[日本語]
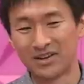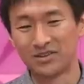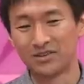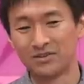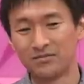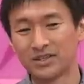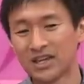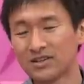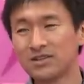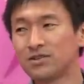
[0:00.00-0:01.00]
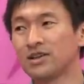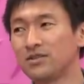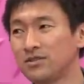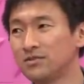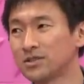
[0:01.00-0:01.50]
あの、まあ、逆にこれ
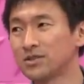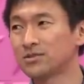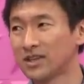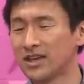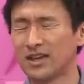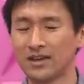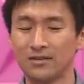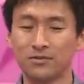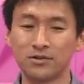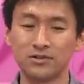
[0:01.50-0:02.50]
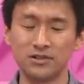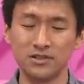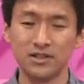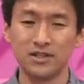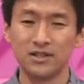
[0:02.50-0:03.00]
面白くて、僕
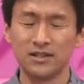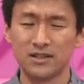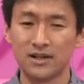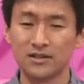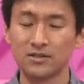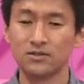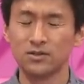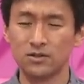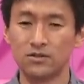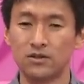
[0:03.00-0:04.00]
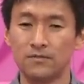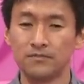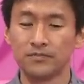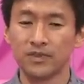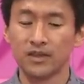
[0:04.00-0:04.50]
からする
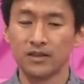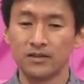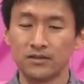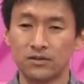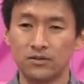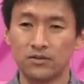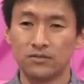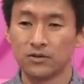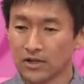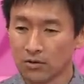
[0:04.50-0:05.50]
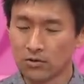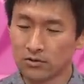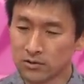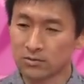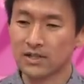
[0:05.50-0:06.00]
とその僕が
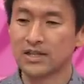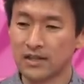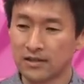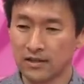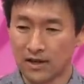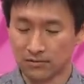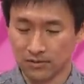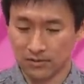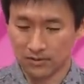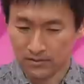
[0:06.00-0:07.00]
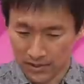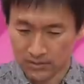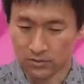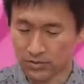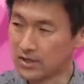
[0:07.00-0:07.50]
心の底からせあの、
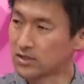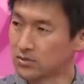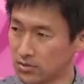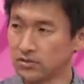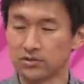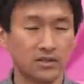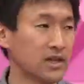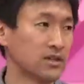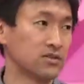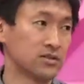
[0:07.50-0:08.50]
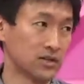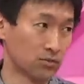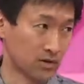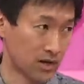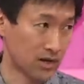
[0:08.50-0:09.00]
ね、尊敬する研究者
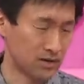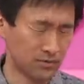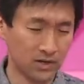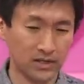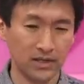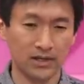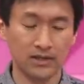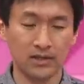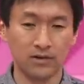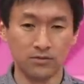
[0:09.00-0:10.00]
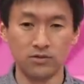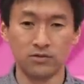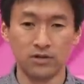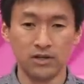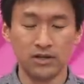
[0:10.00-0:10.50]
とかの方々
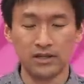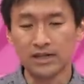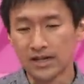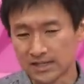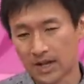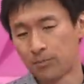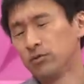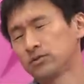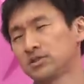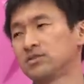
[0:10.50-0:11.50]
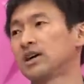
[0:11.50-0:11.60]
を、うんいかにサポートする